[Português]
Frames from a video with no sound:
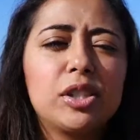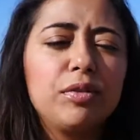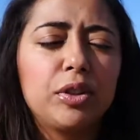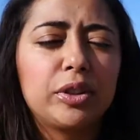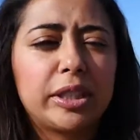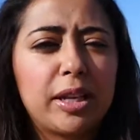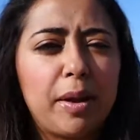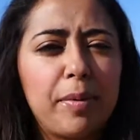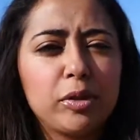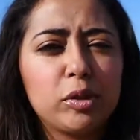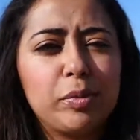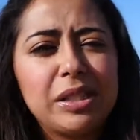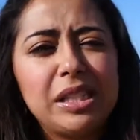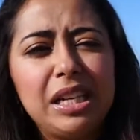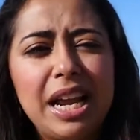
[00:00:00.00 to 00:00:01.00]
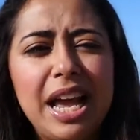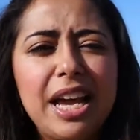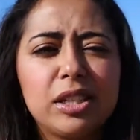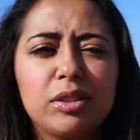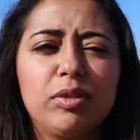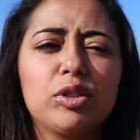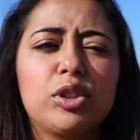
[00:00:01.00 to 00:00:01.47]
não vão tratar bem os
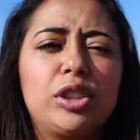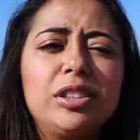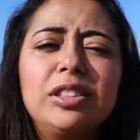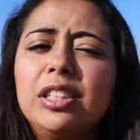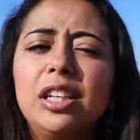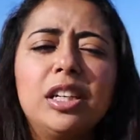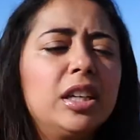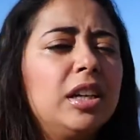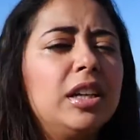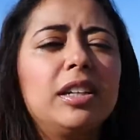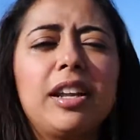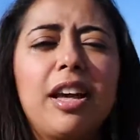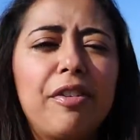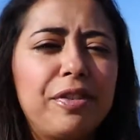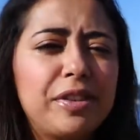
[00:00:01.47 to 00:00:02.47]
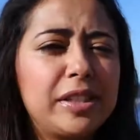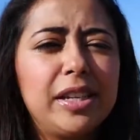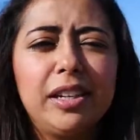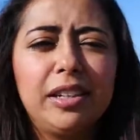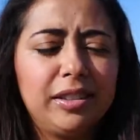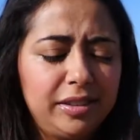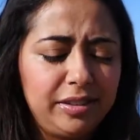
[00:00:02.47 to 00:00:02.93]
brasileiros, vão te né,
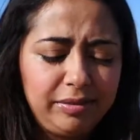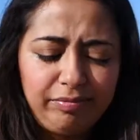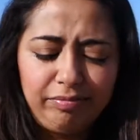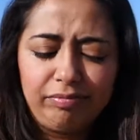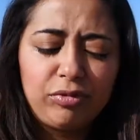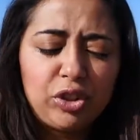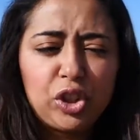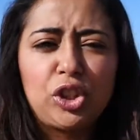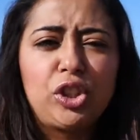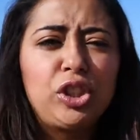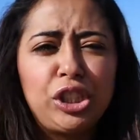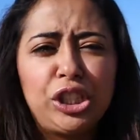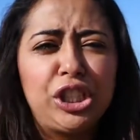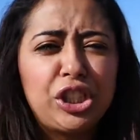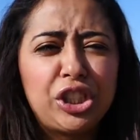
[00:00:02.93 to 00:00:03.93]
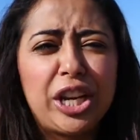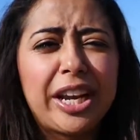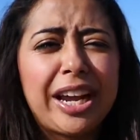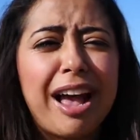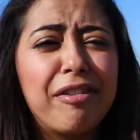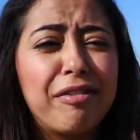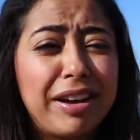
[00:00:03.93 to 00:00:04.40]
fazer um, te
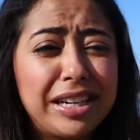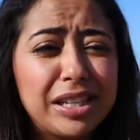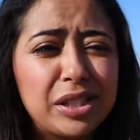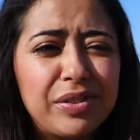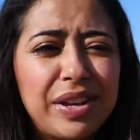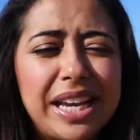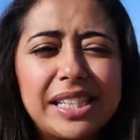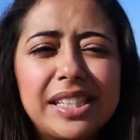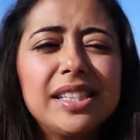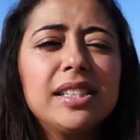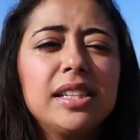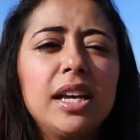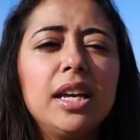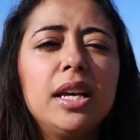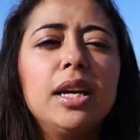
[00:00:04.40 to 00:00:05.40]
checar várias vezes.